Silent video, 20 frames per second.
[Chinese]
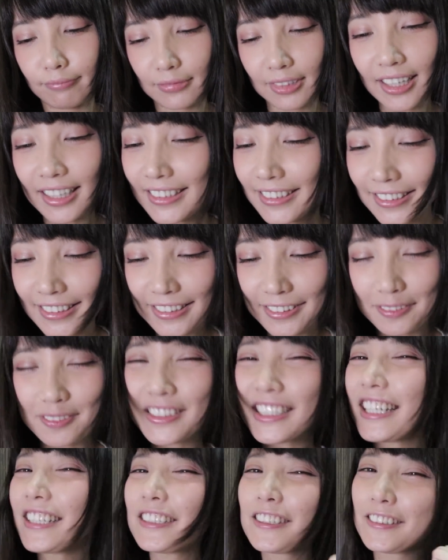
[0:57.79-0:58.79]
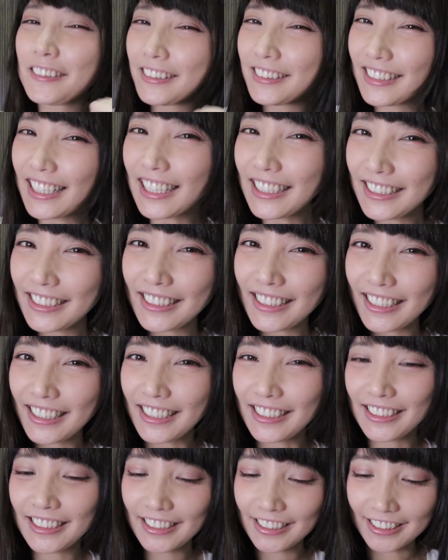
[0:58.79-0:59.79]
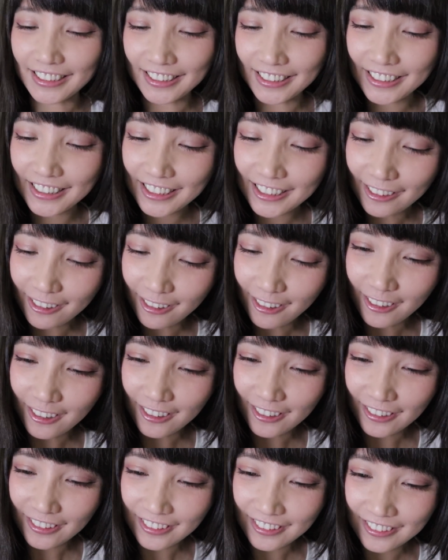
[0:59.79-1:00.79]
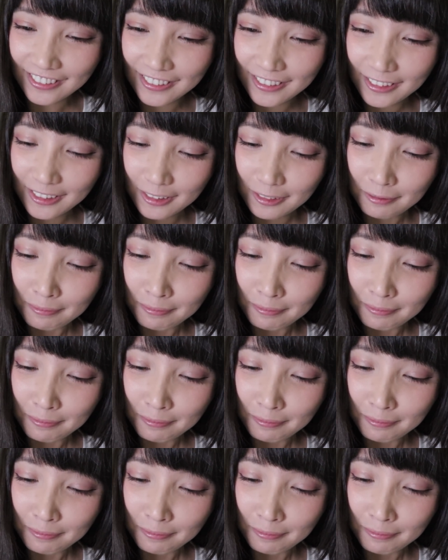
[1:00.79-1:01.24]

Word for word: 没关系，我们再收，再试一个十抽。